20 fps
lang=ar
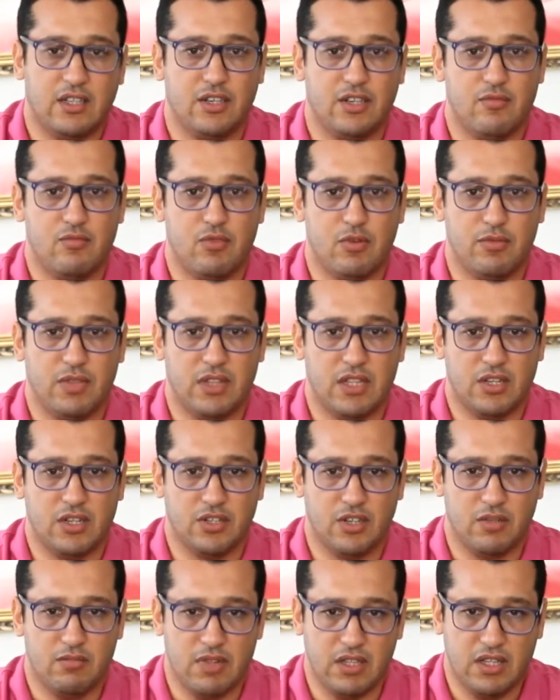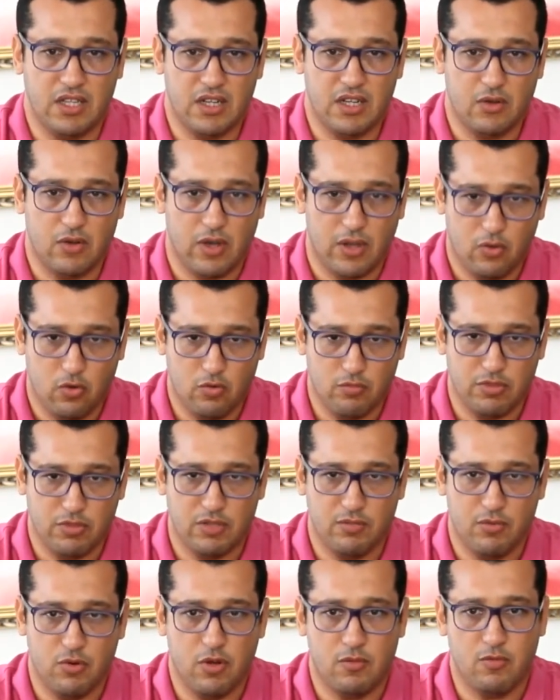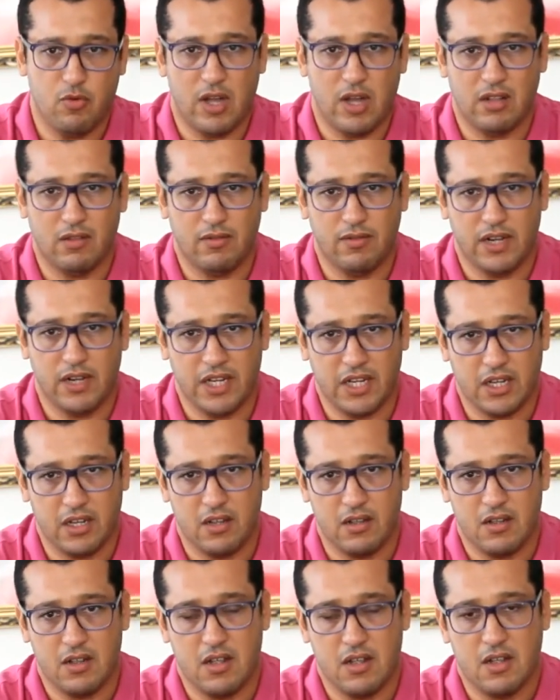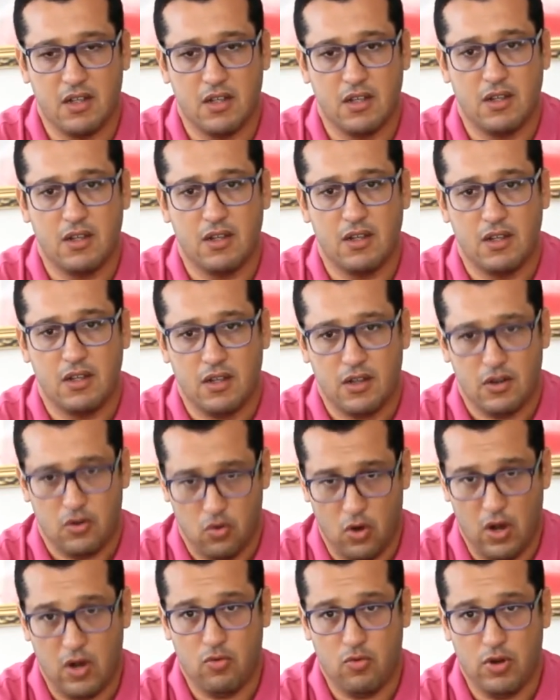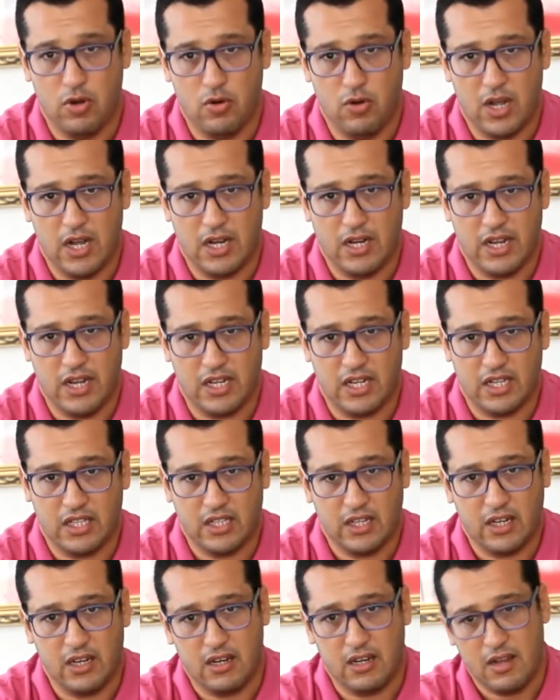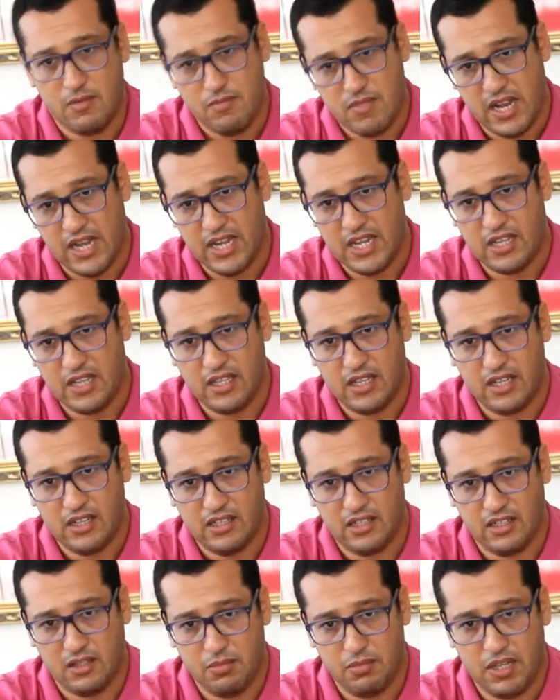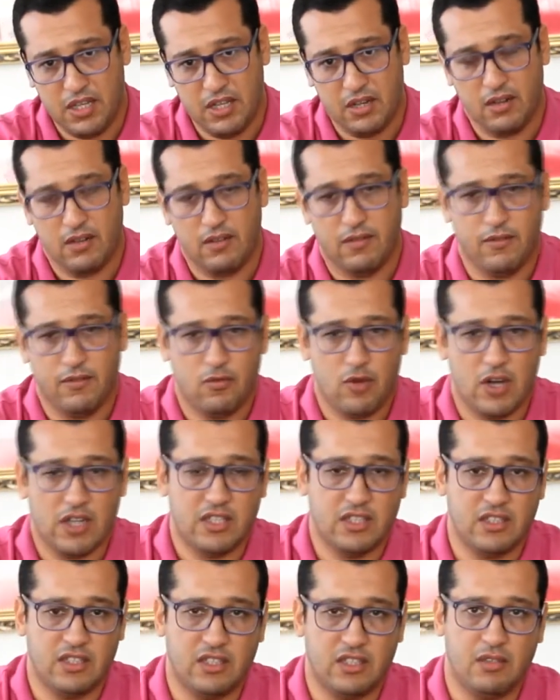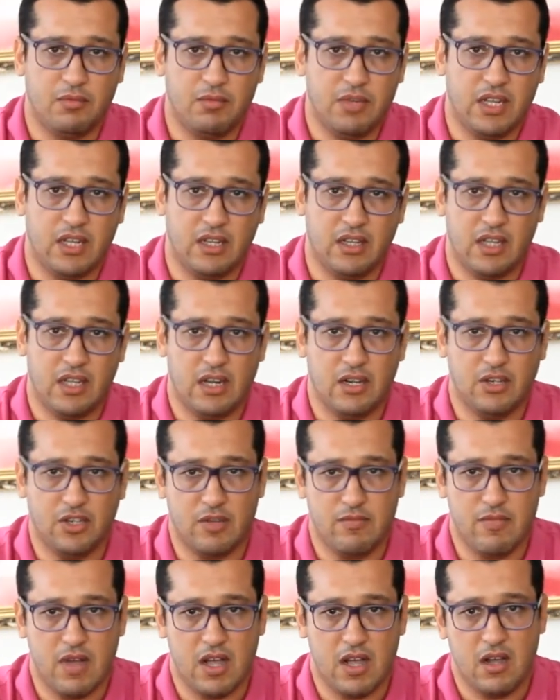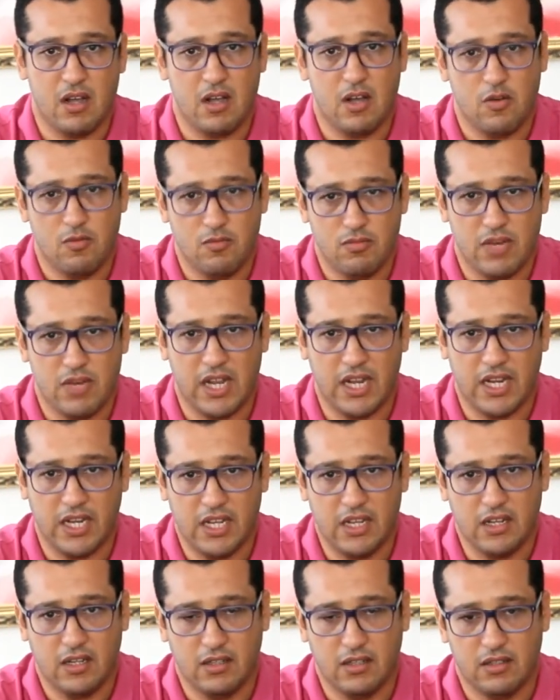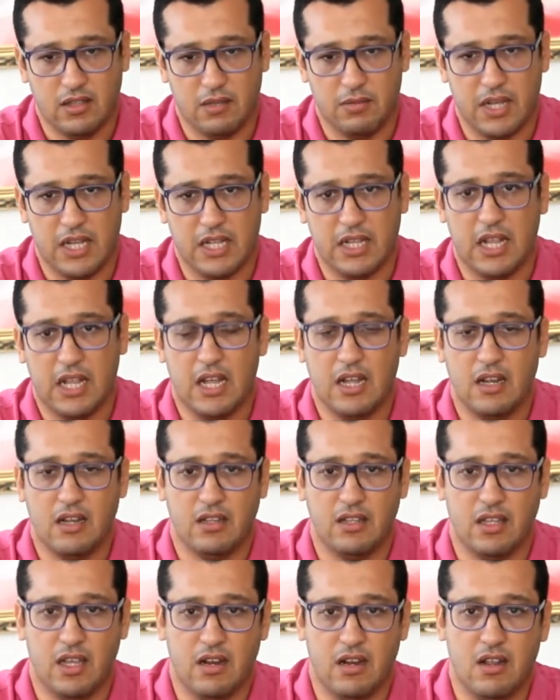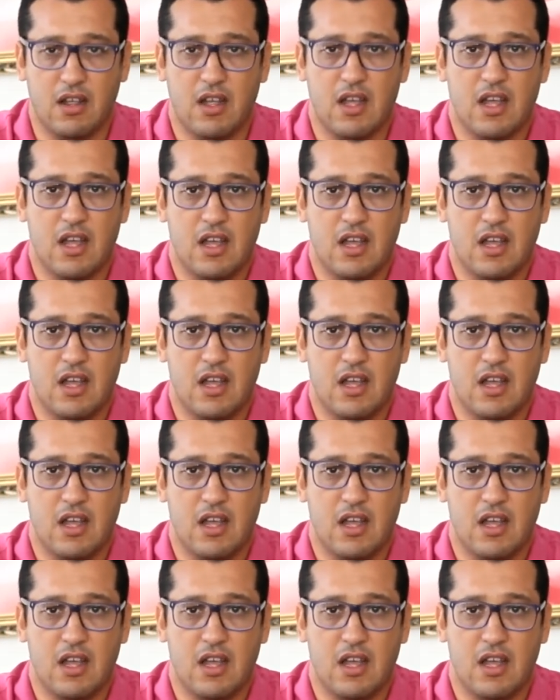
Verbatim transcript: التجمع بطنجه المدينه وغيكون متبوع بواحد الفريق نعول عليه كثيرا لا من ناحيه ديال التدبير في وقت التدبير ديال الجماعه او من ناحيه طبيعه الحال ديال